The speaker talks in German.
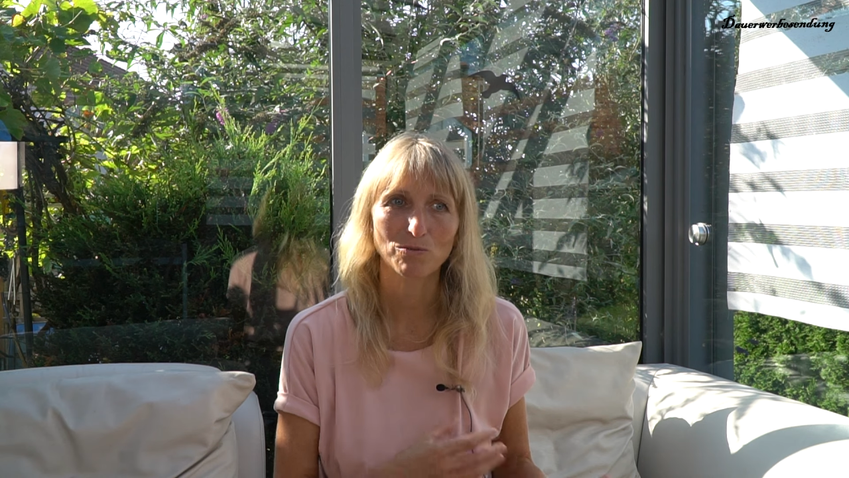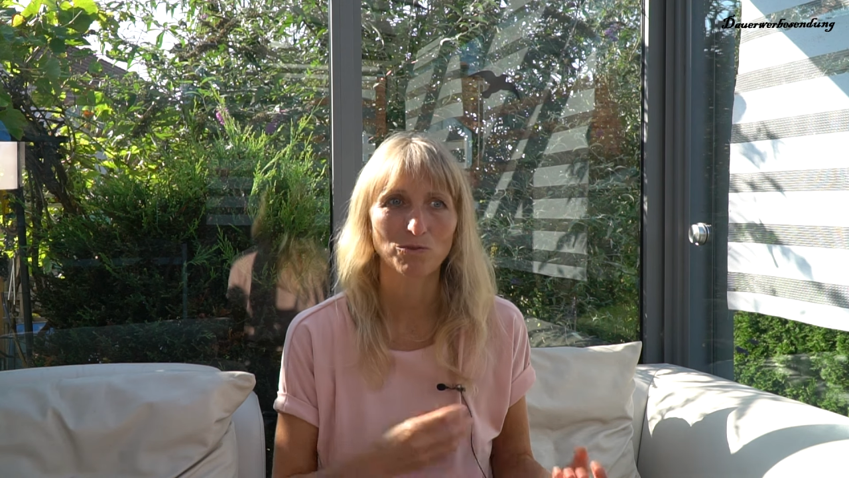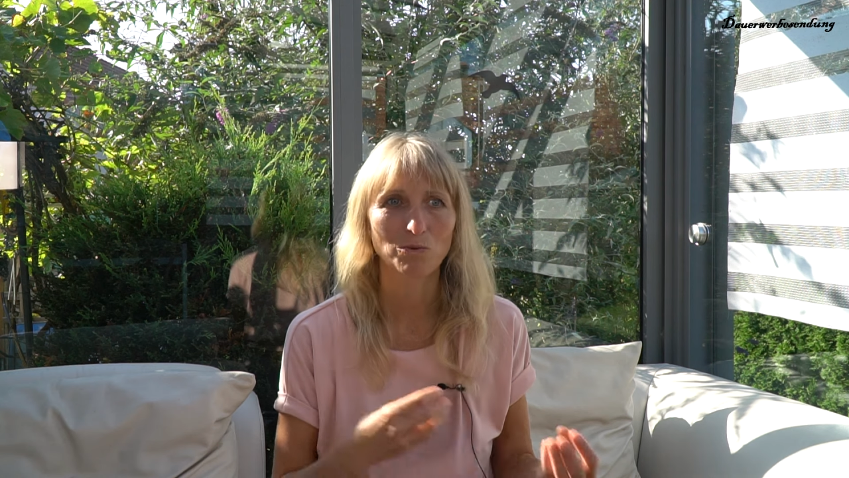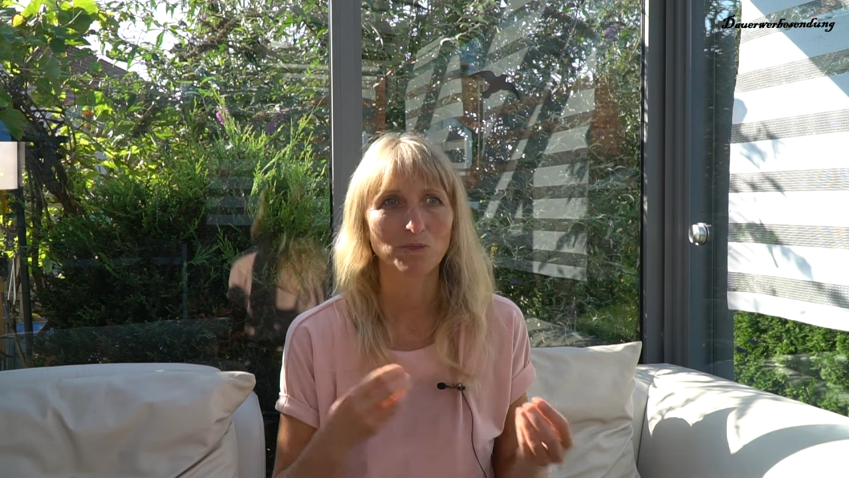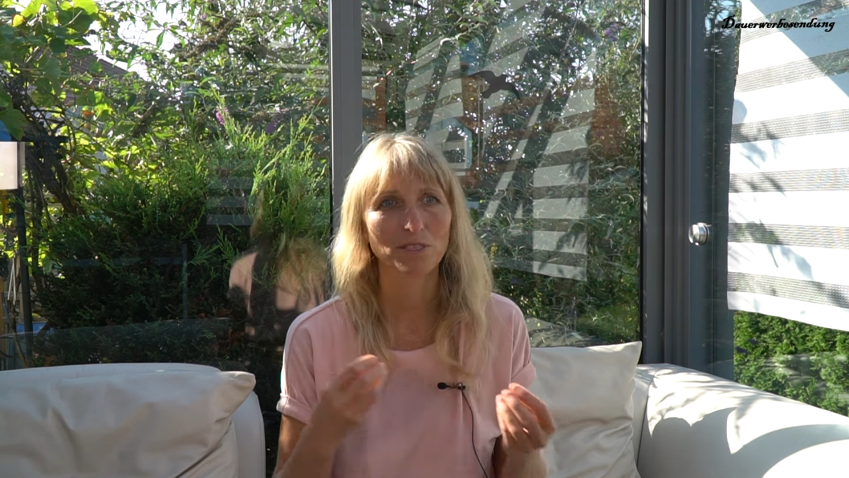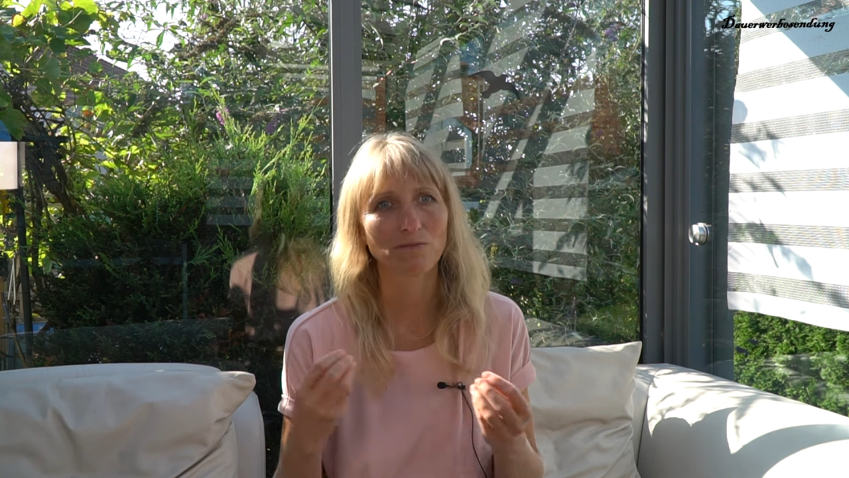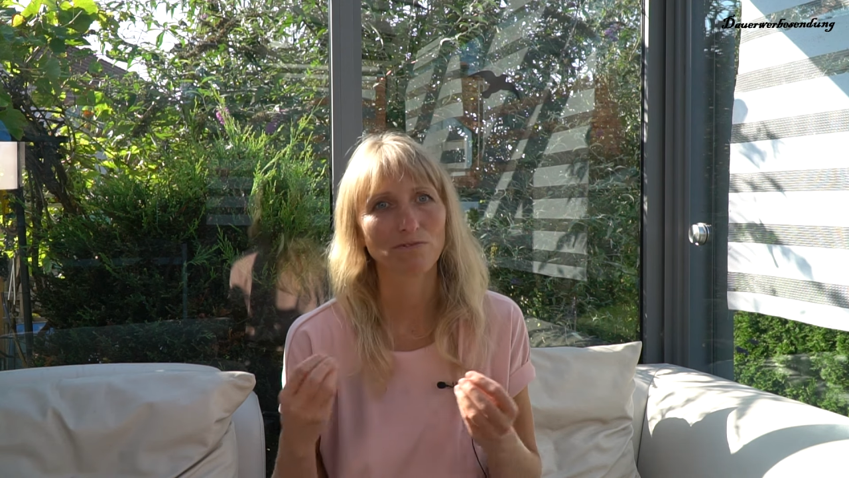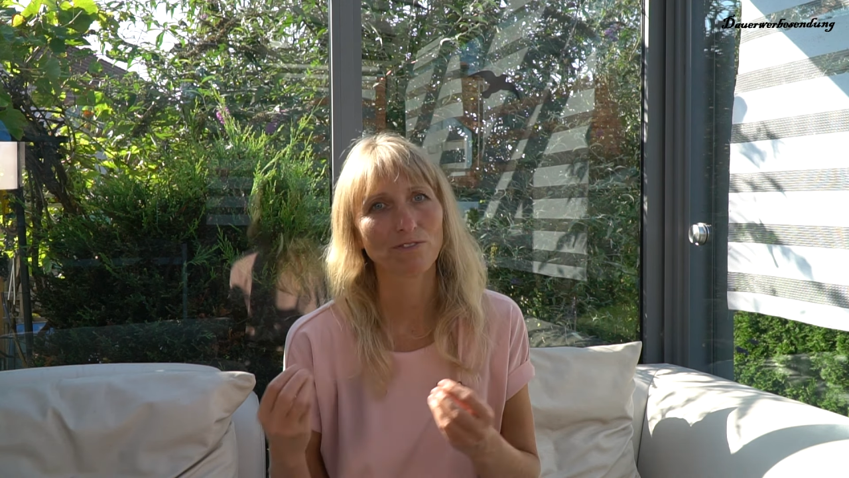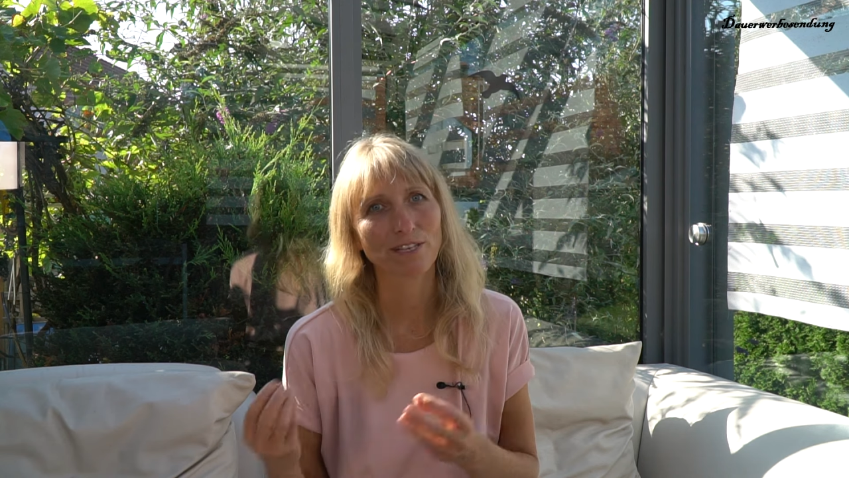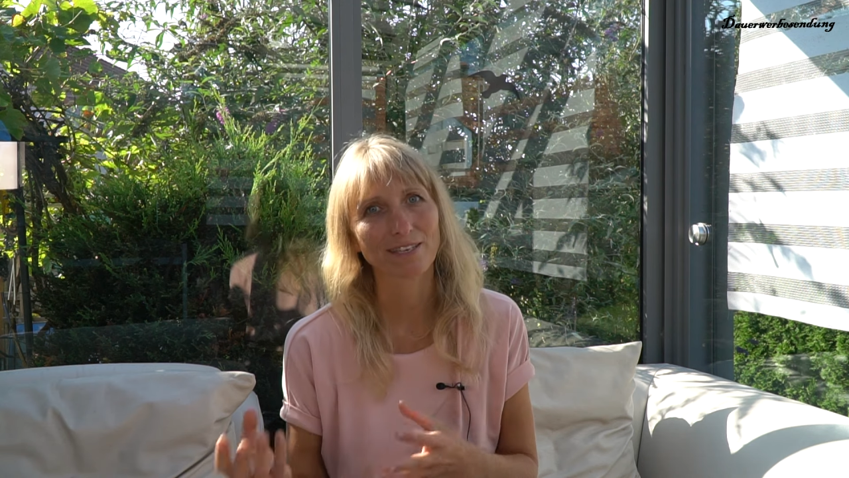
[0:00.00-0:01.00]
von dir
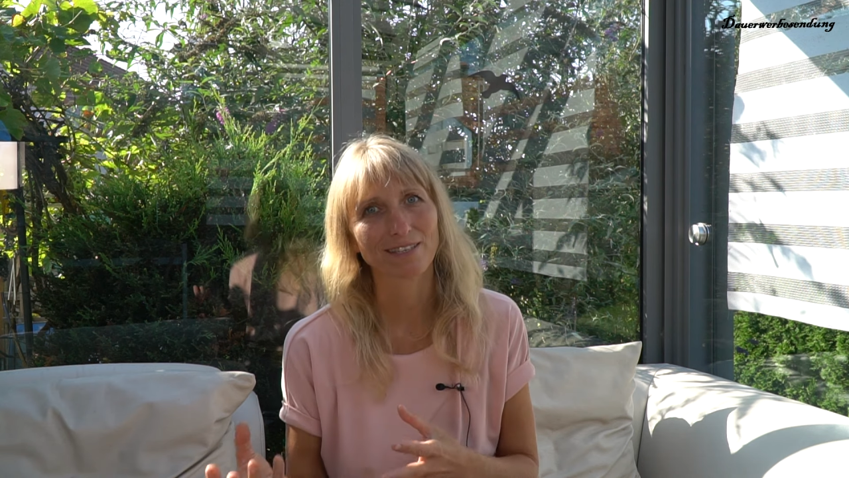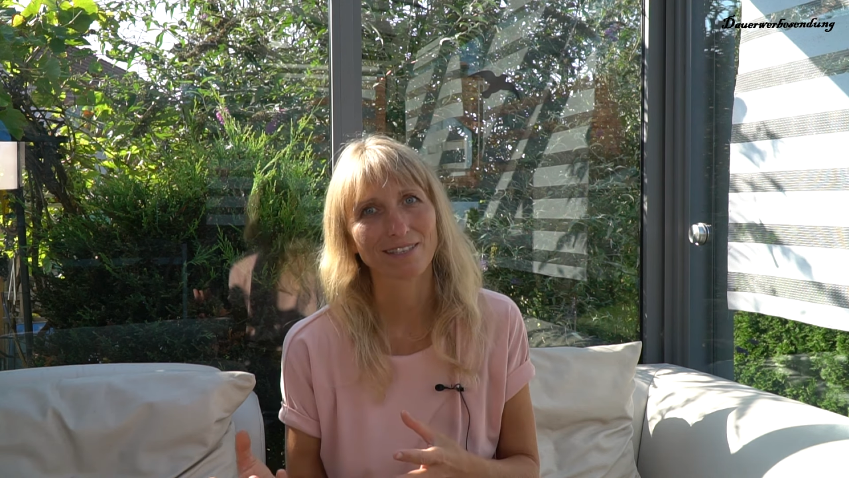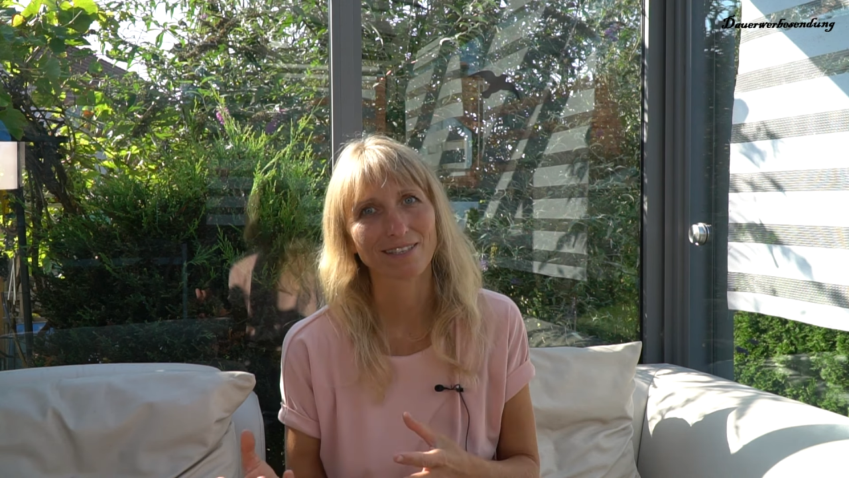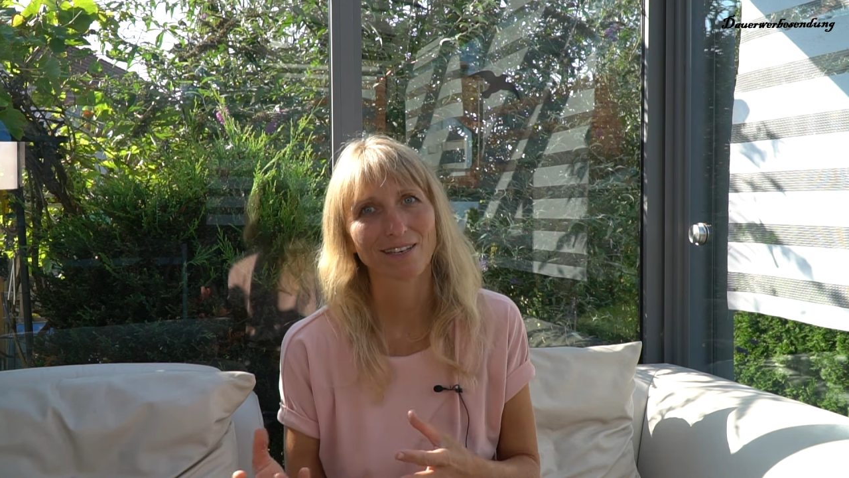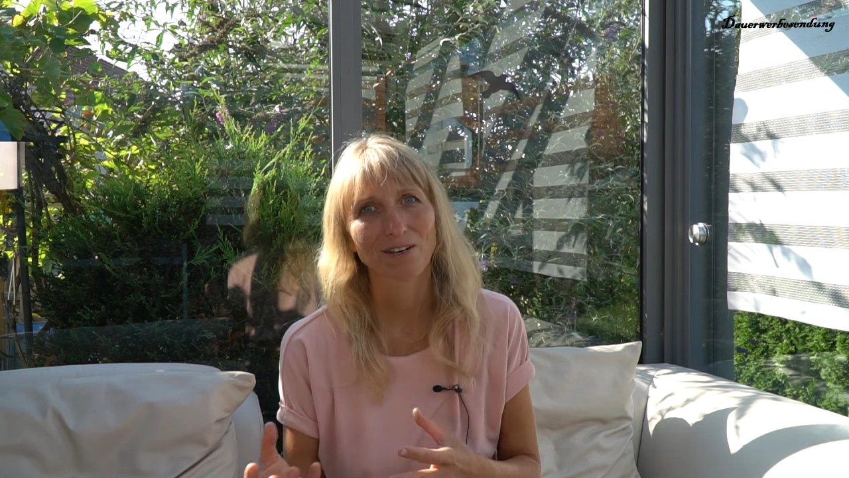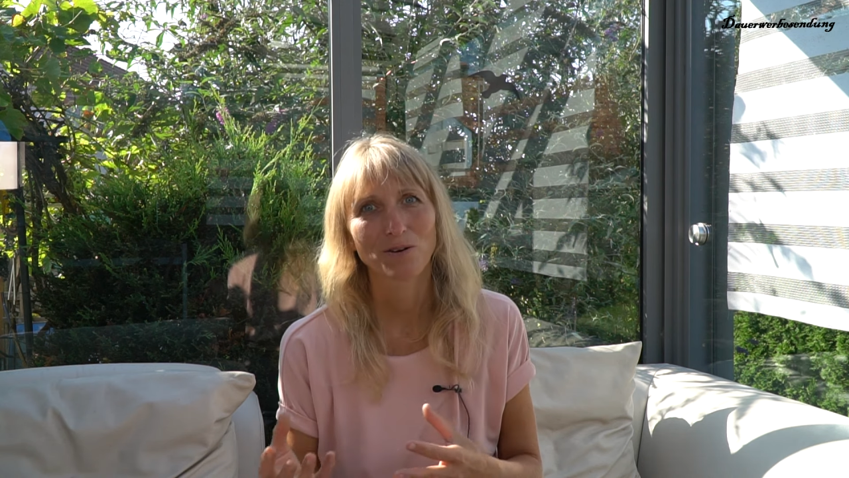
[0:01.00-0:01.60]
Wesen